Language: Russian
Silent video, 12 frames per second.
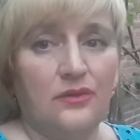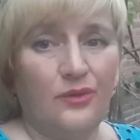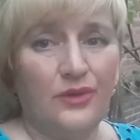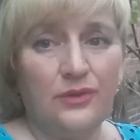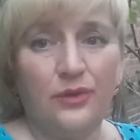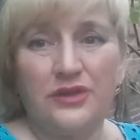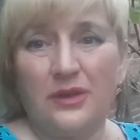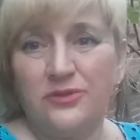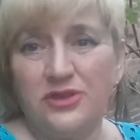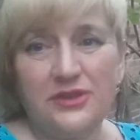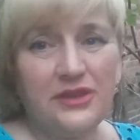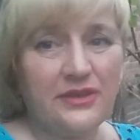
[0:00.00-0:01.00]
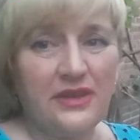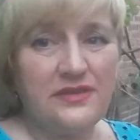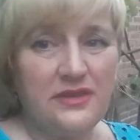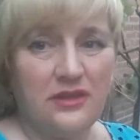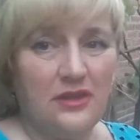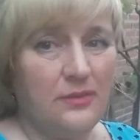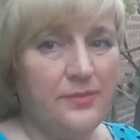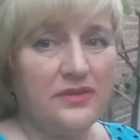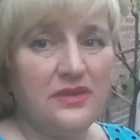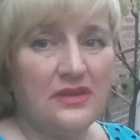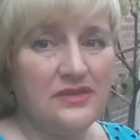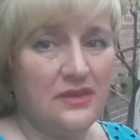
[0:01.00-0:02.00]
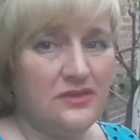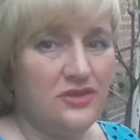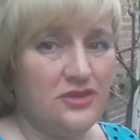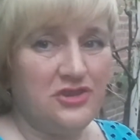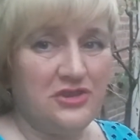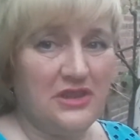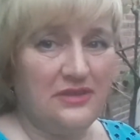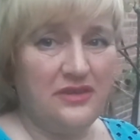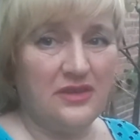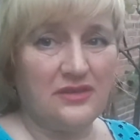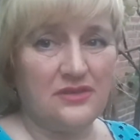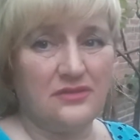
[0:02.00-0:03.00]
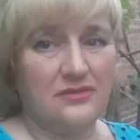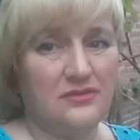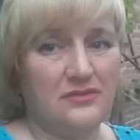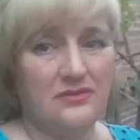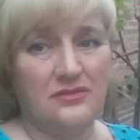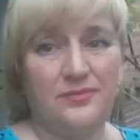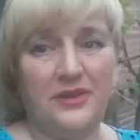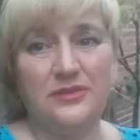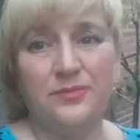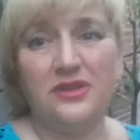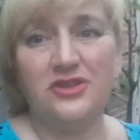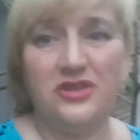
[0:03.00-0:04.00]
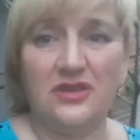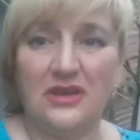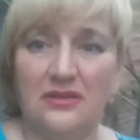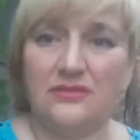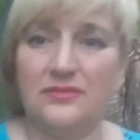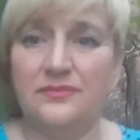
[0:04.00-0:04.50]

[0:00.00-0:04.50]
У него там 14 или 15 человек э, подписчиков.